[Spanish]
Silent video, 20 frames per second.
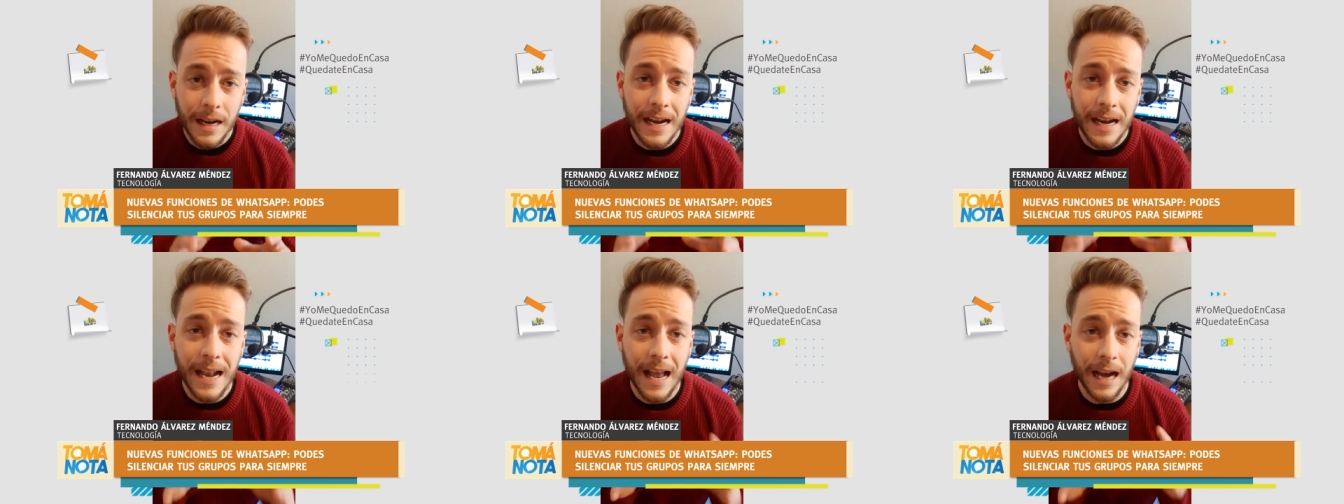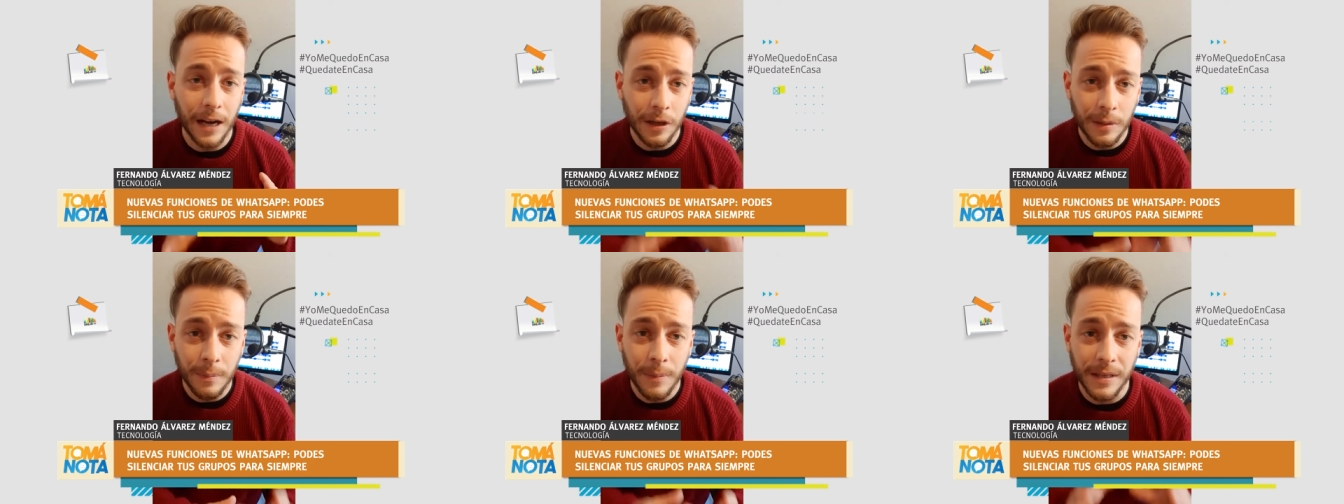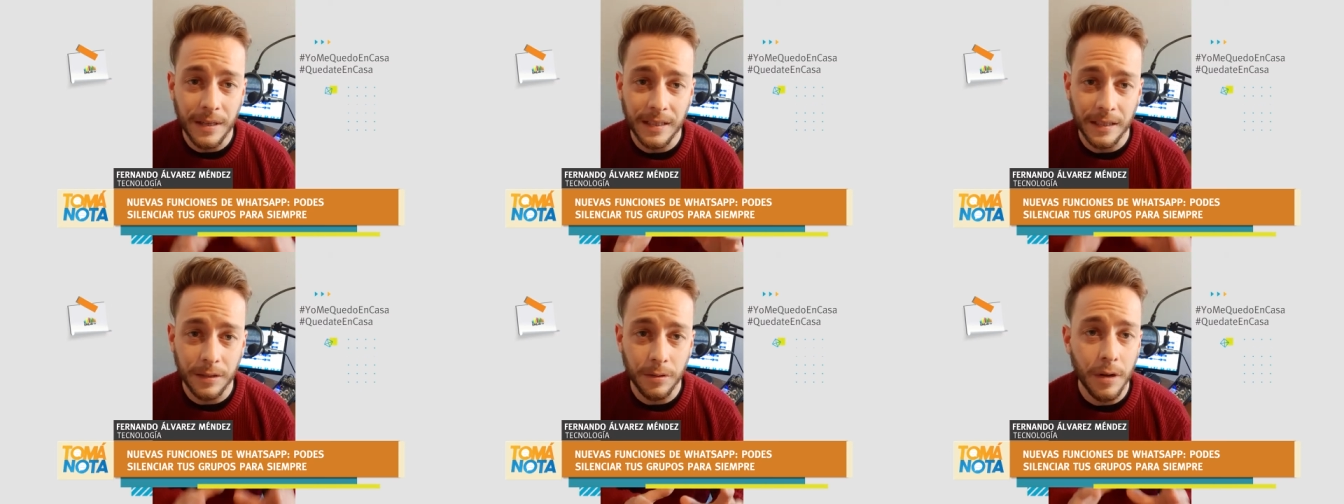las
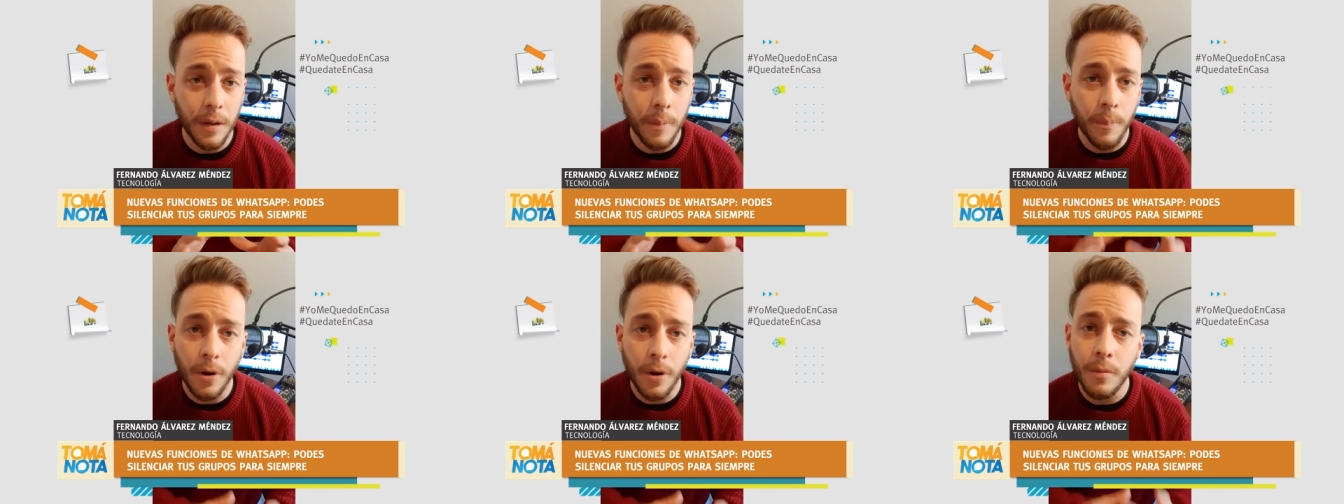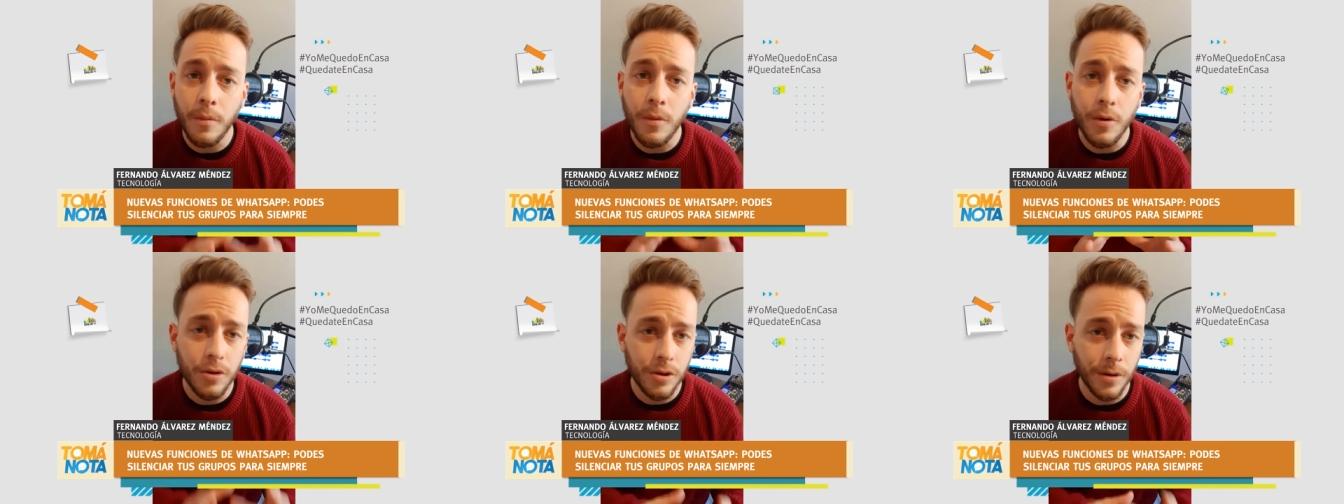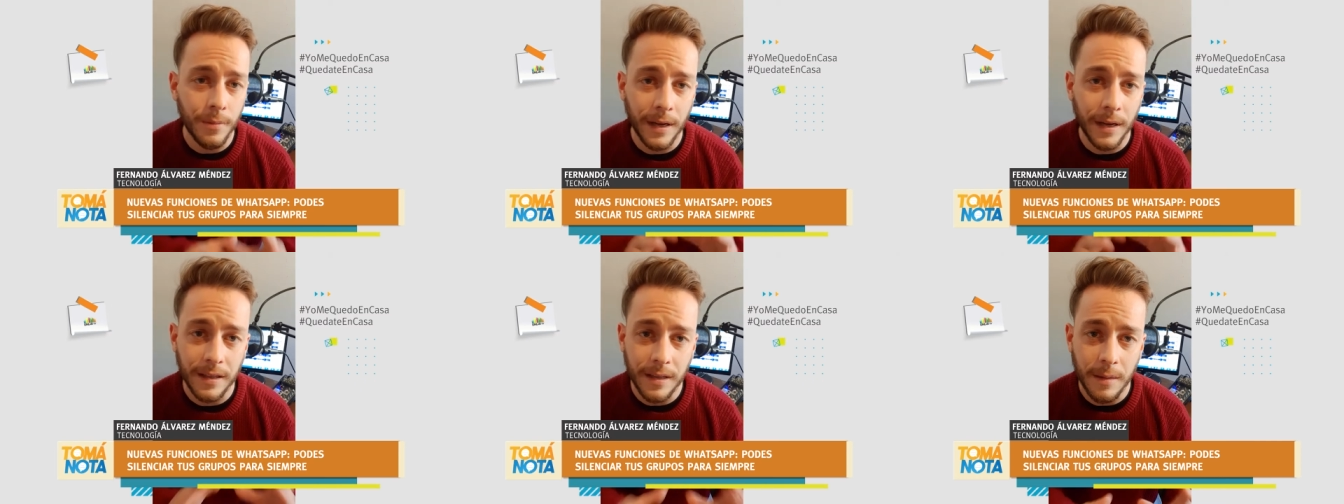conversaciones por
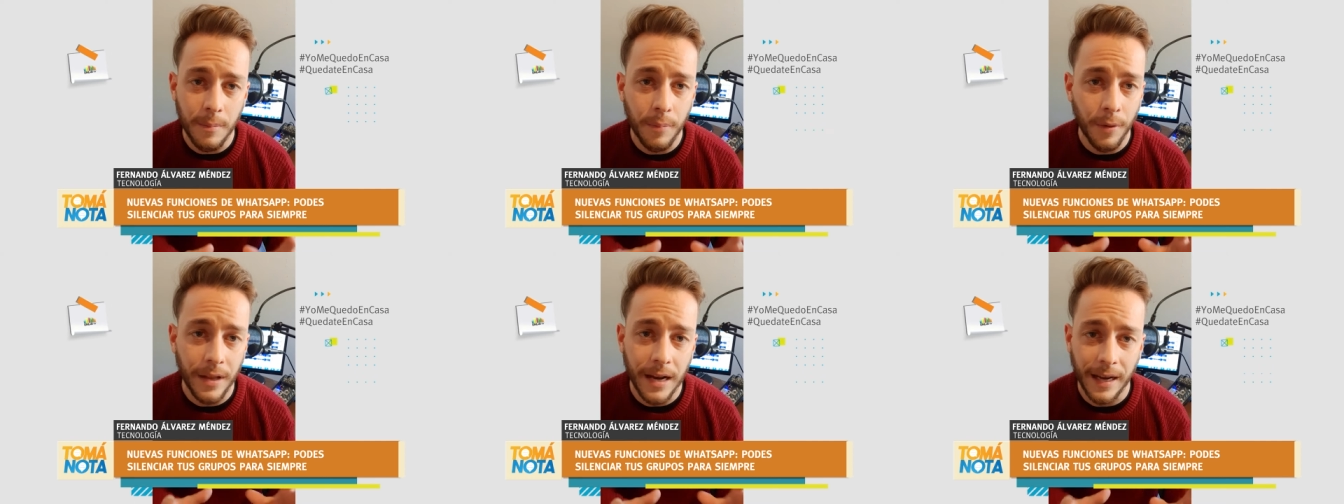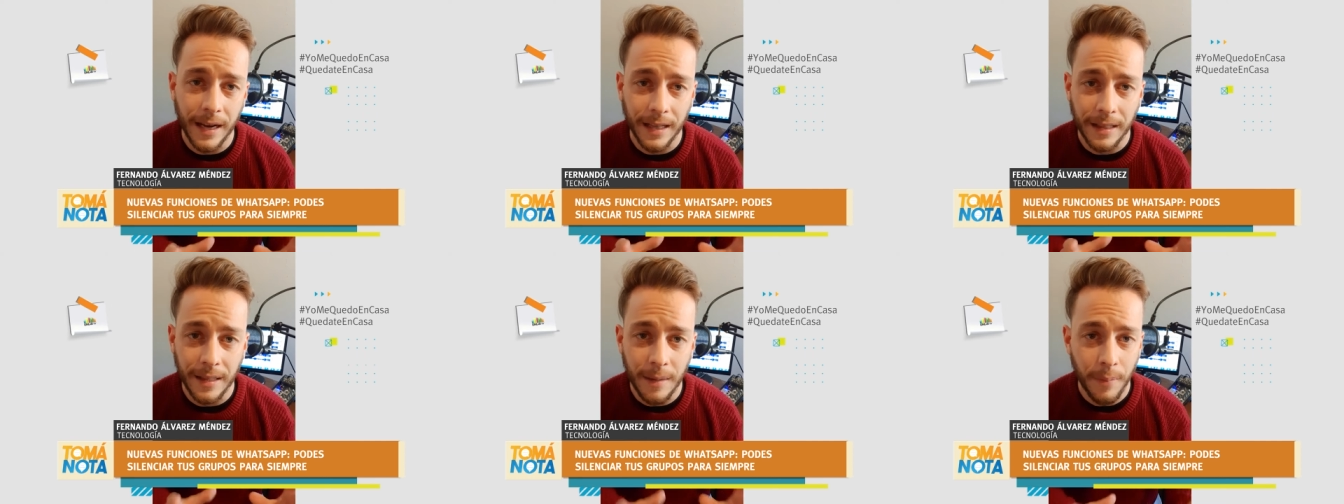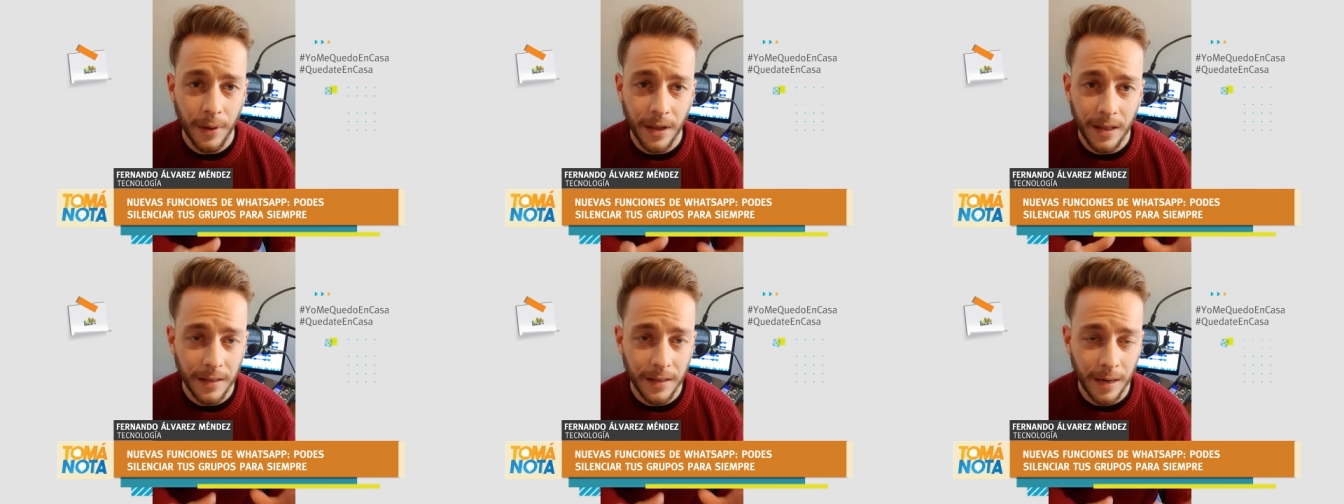mucho más tiempo de las que
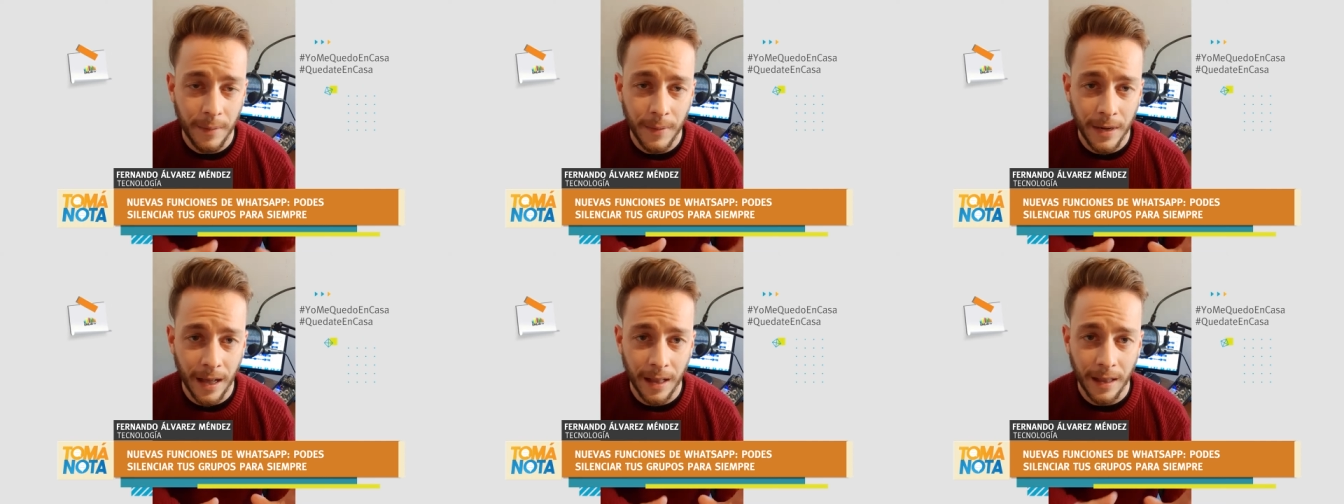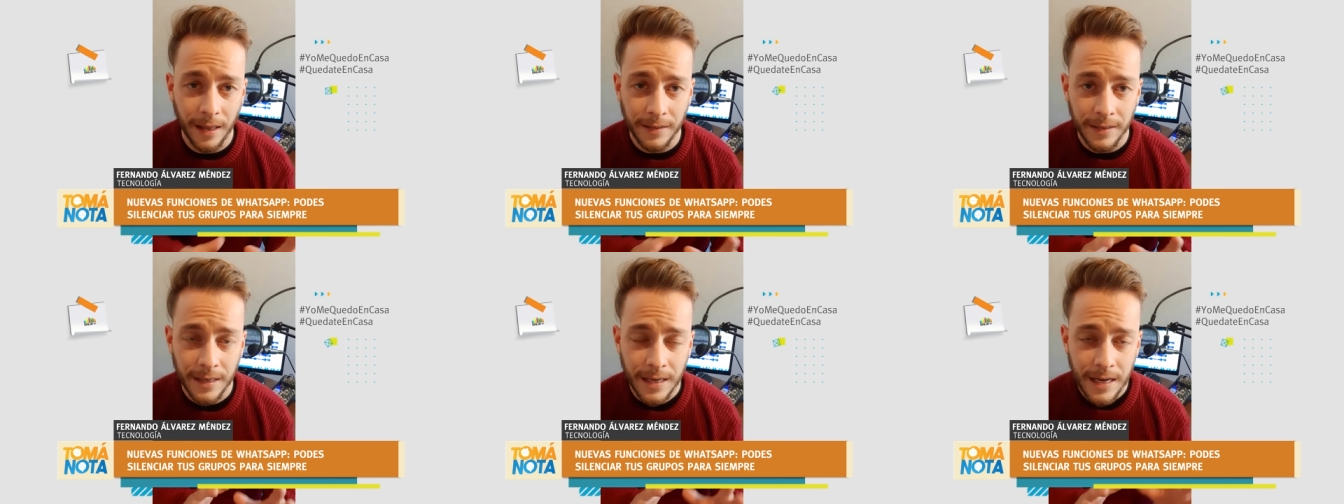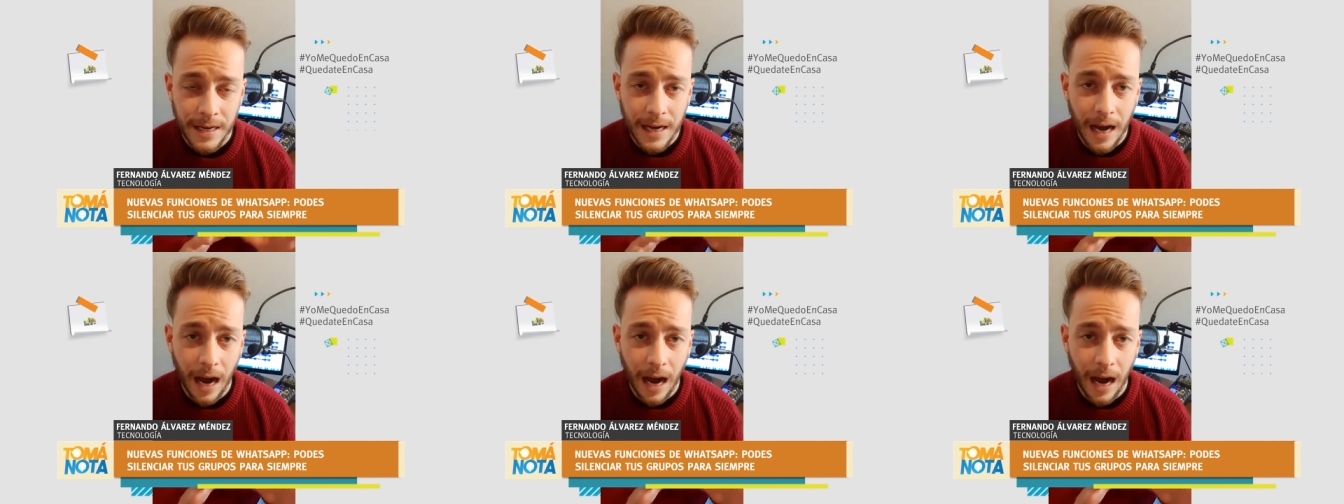están predeterminadas.